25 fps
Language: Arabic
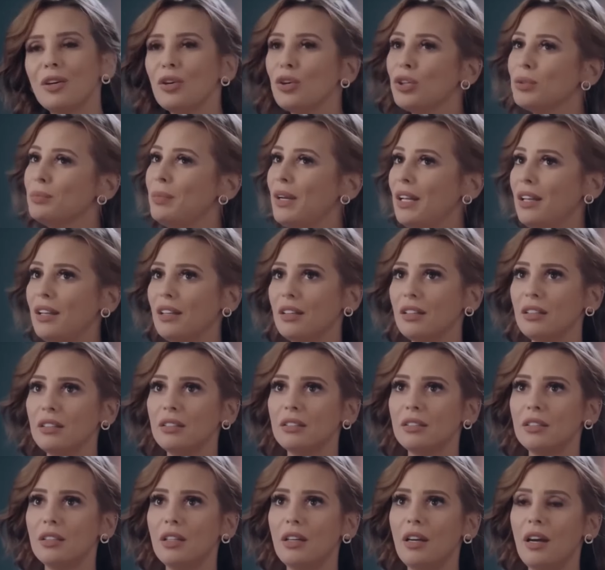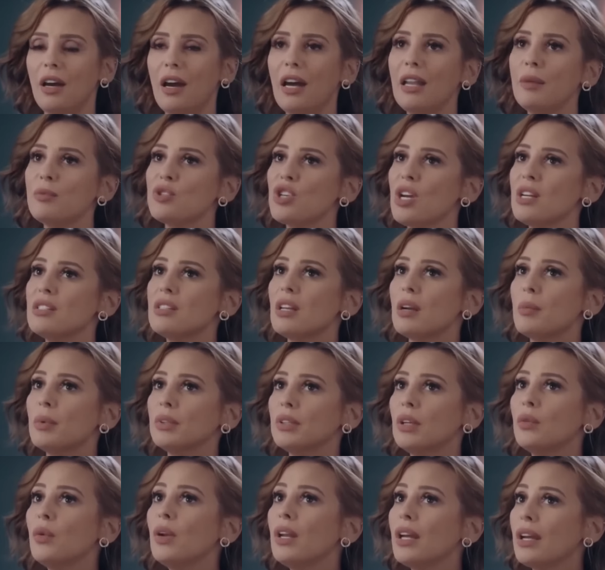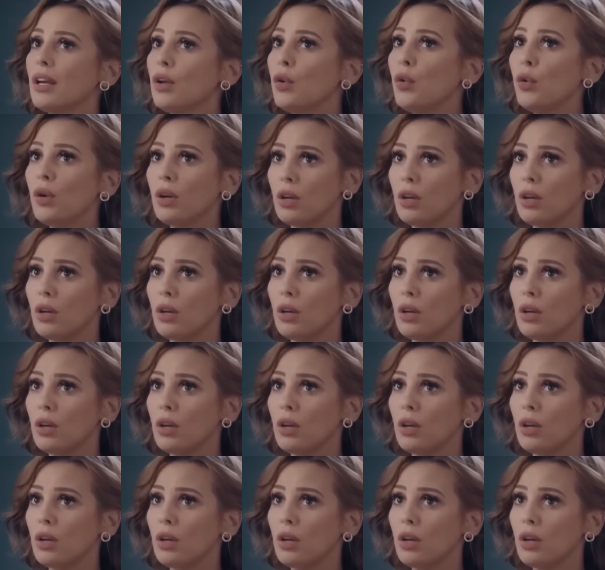خد بالك انا مش عايزه رمضان ولا غيره